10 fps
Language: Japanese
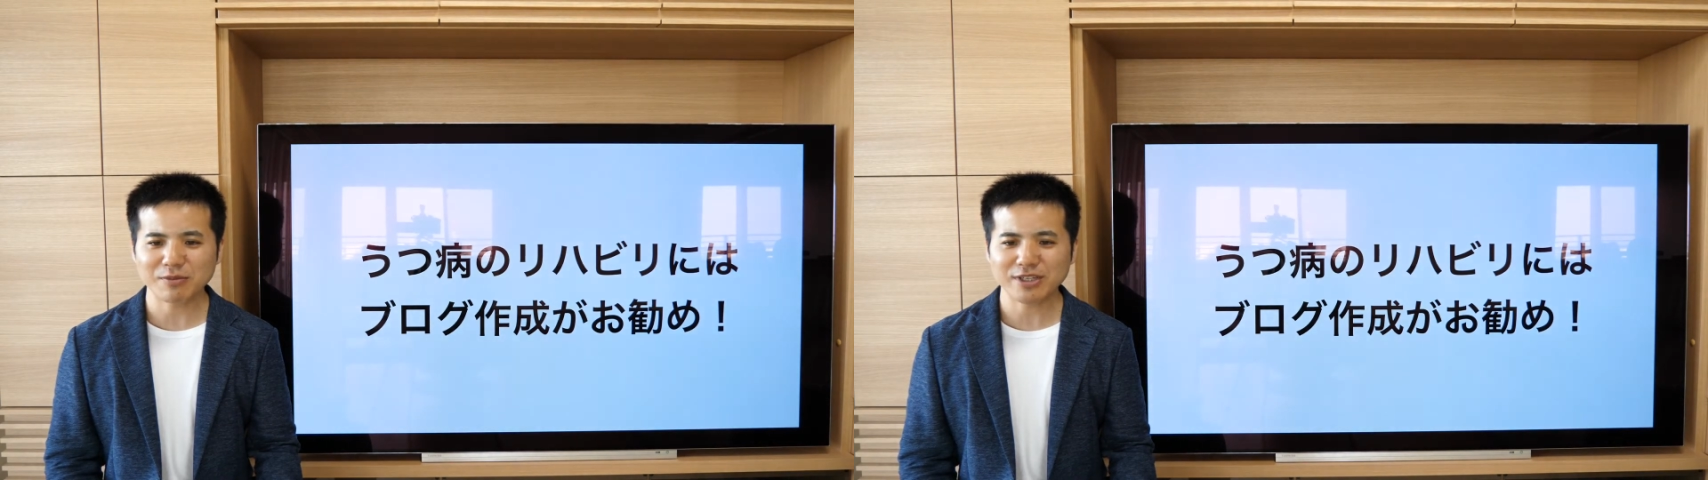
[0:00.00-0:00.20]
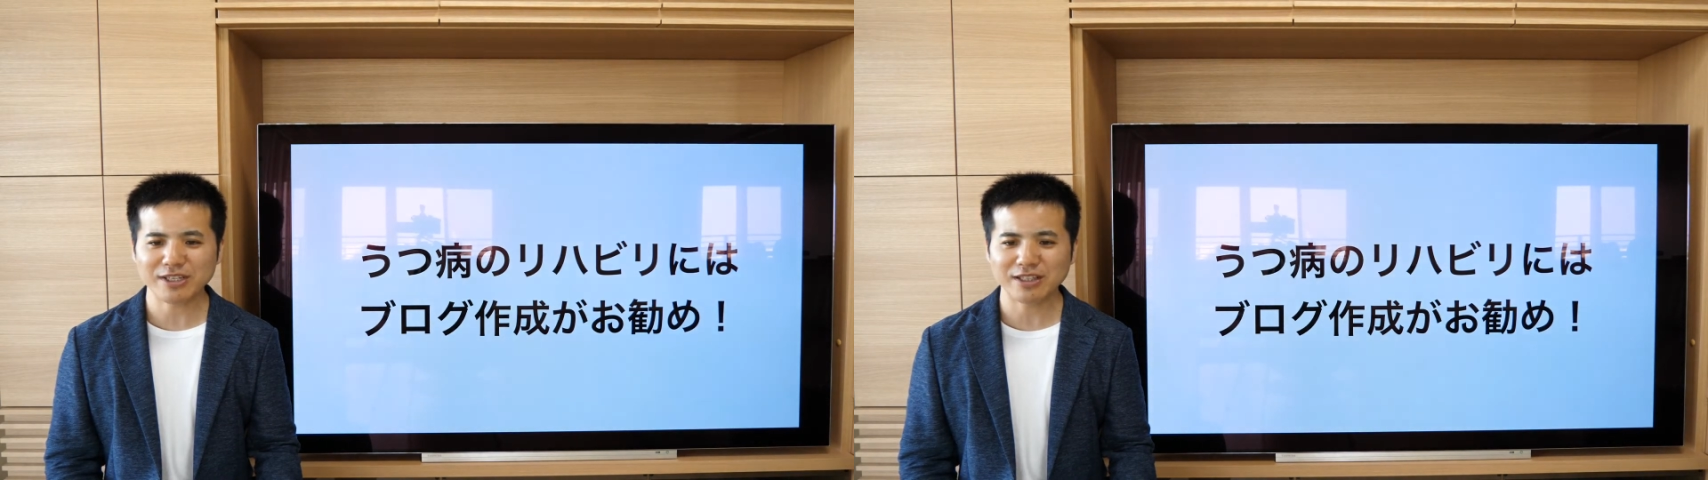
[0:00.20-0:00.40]

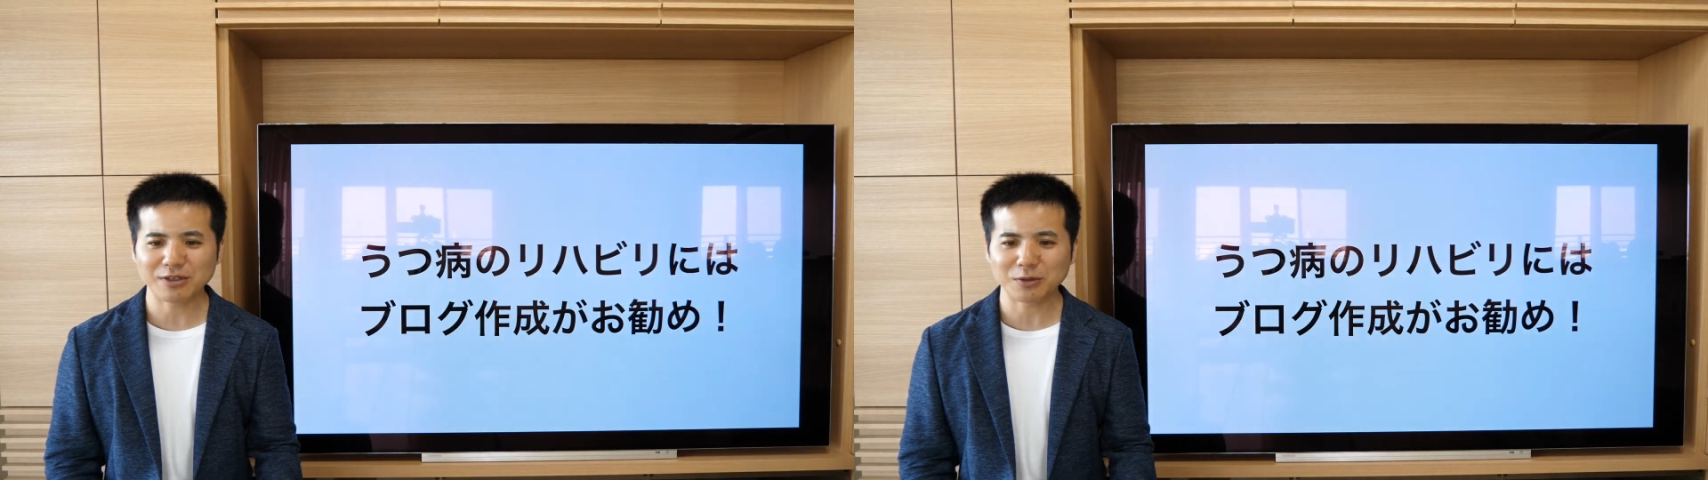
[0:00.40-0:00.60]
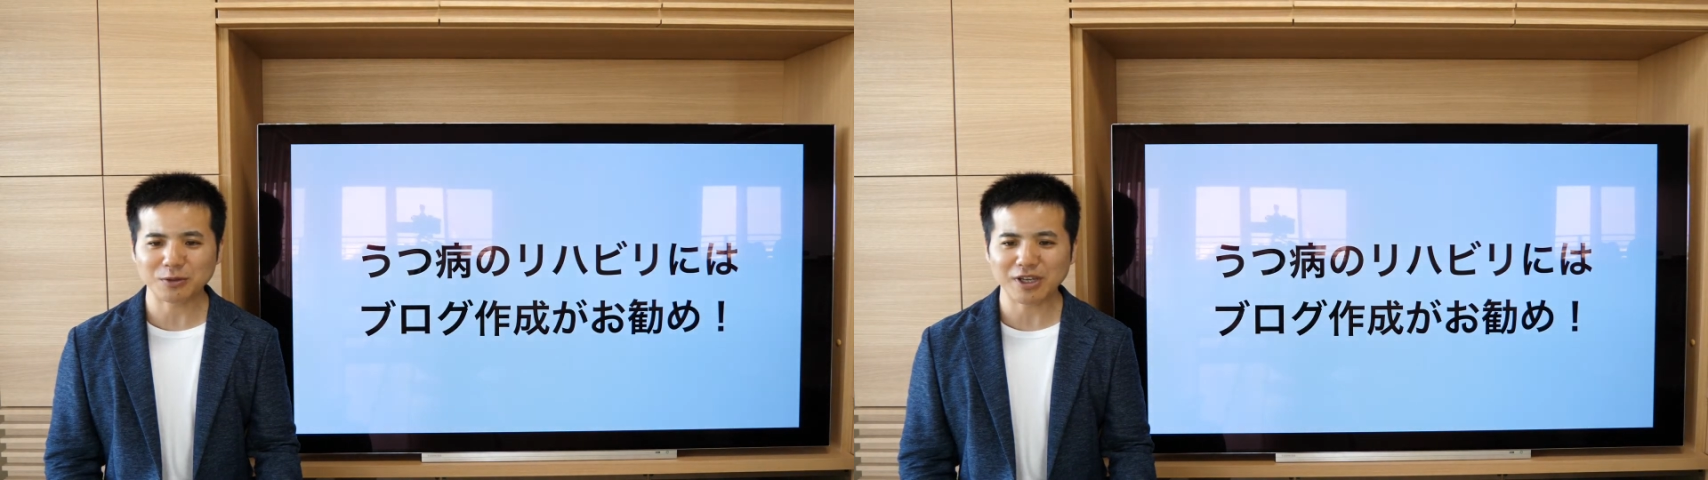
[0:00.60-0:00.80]
向きにな
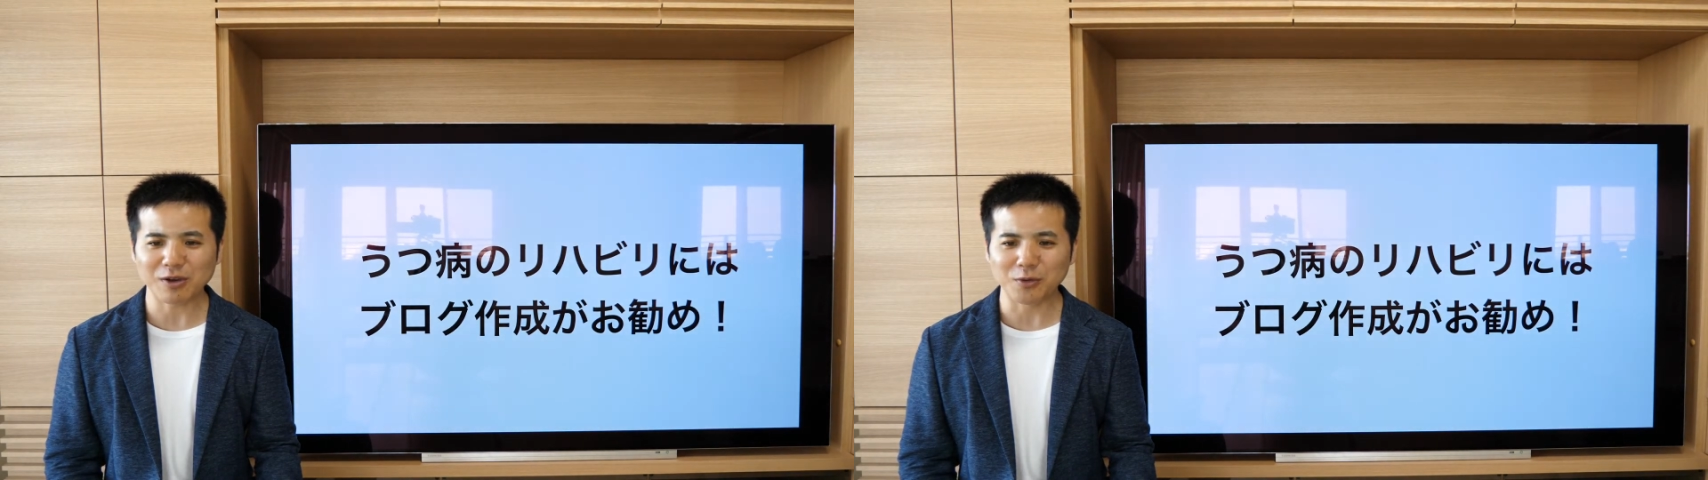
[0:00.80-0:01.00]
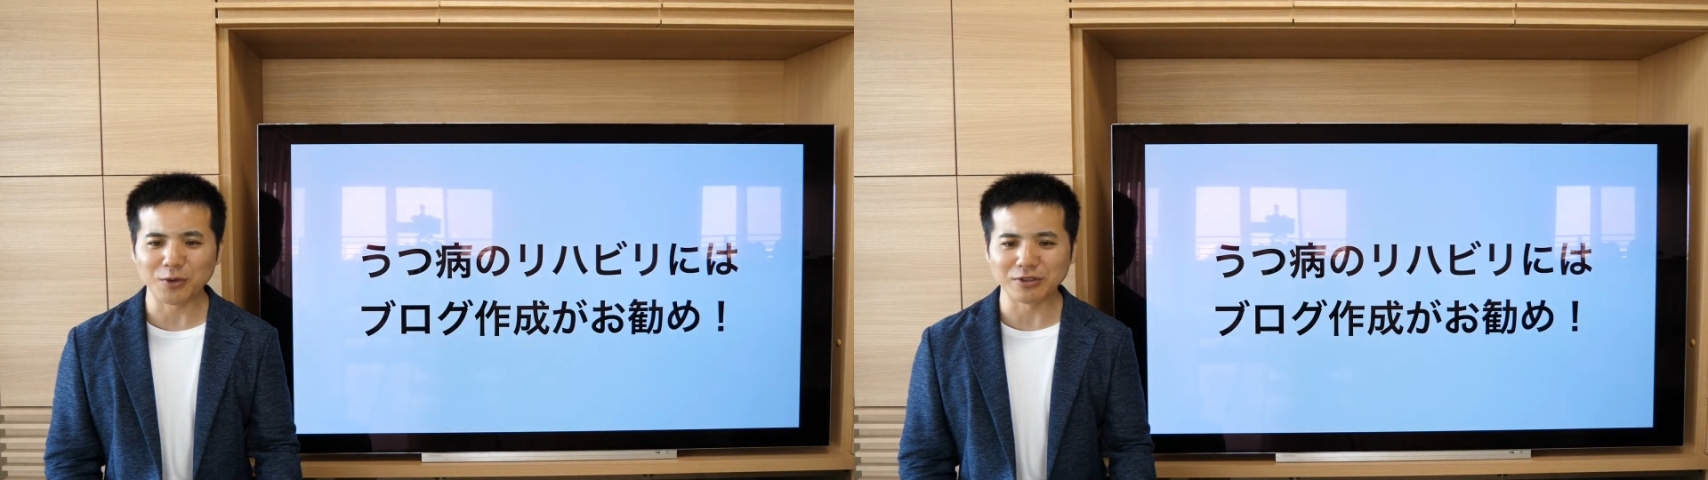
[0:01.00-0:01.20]
ること
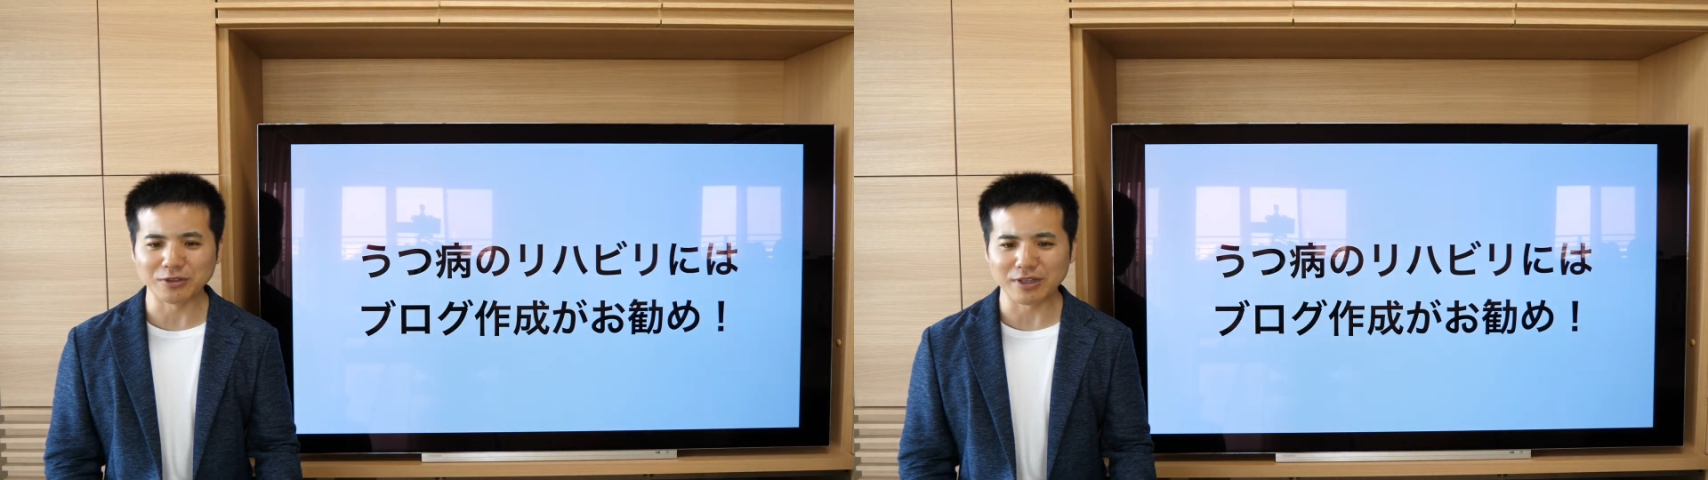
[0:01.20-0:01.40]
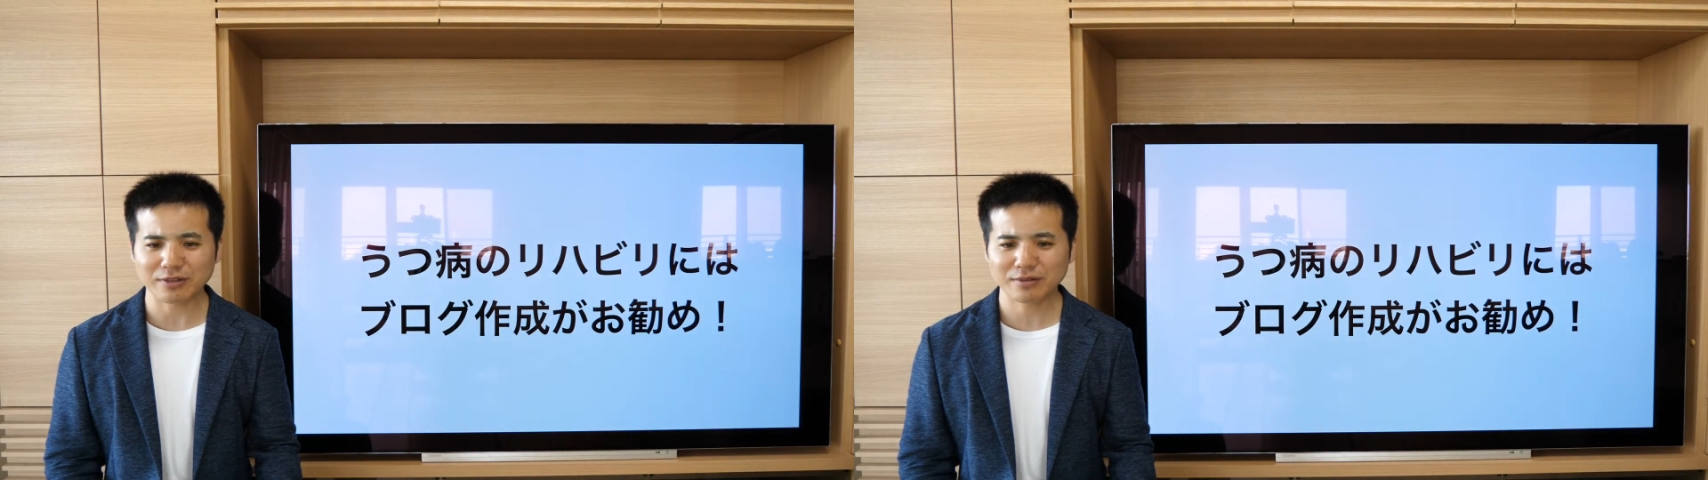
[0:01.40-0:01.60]
が多い
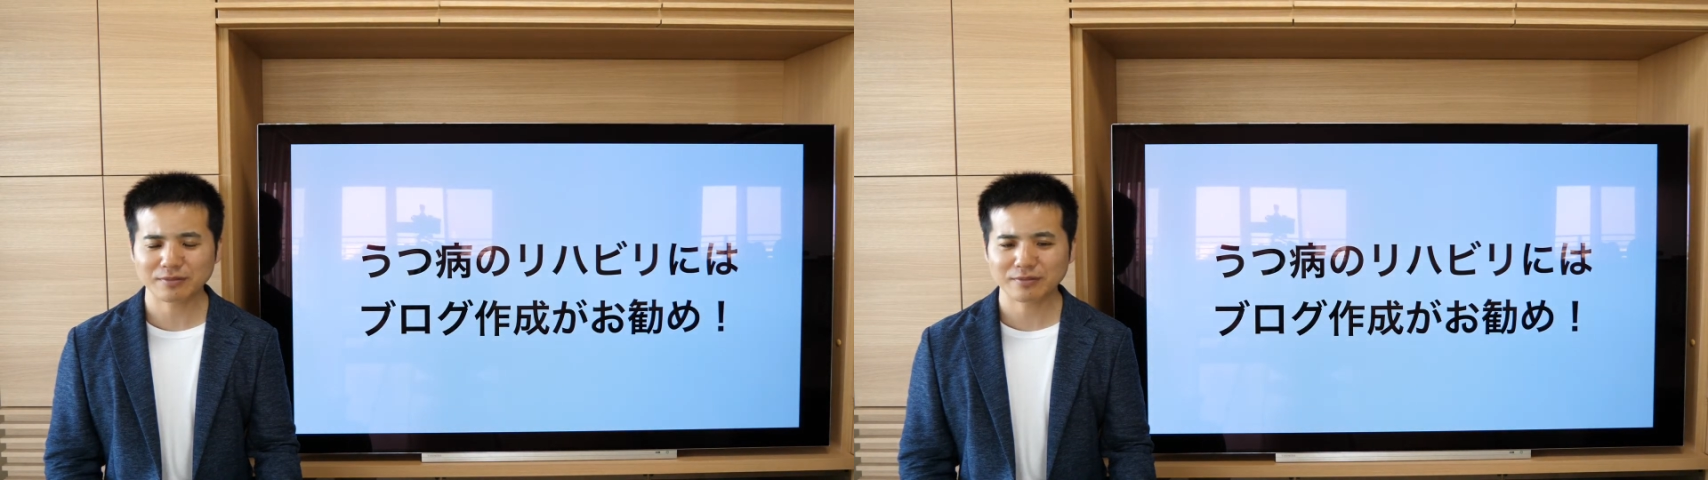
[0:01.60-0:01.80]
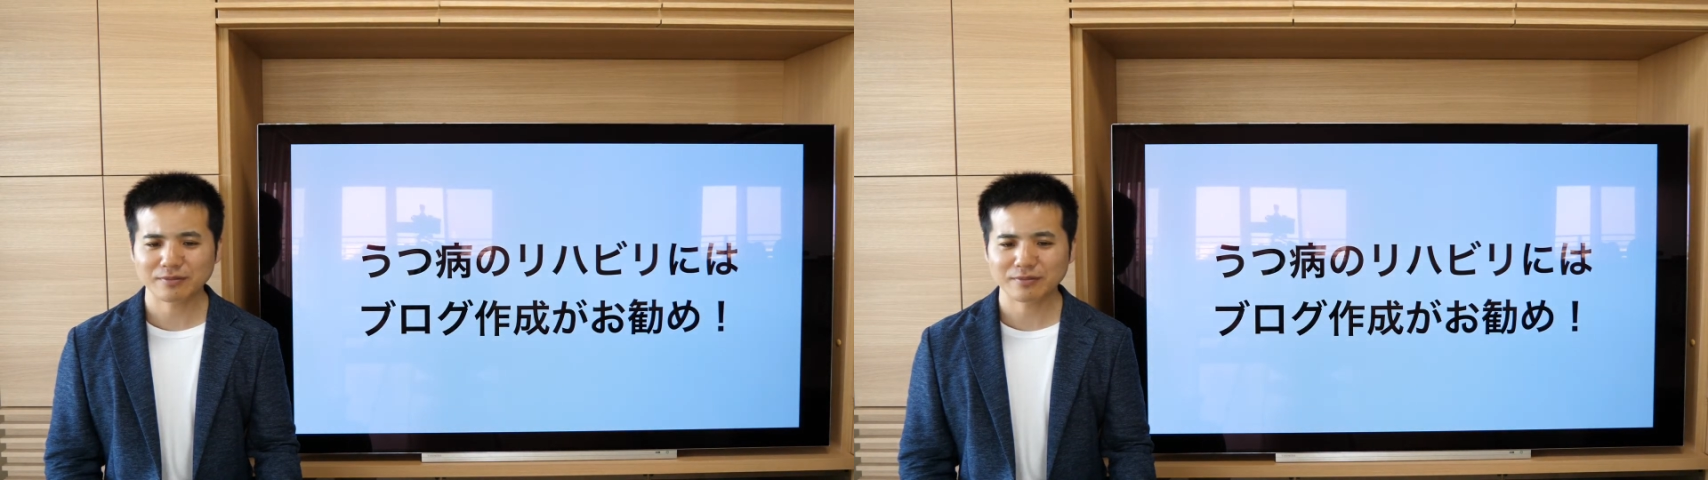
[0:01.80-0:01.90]
のです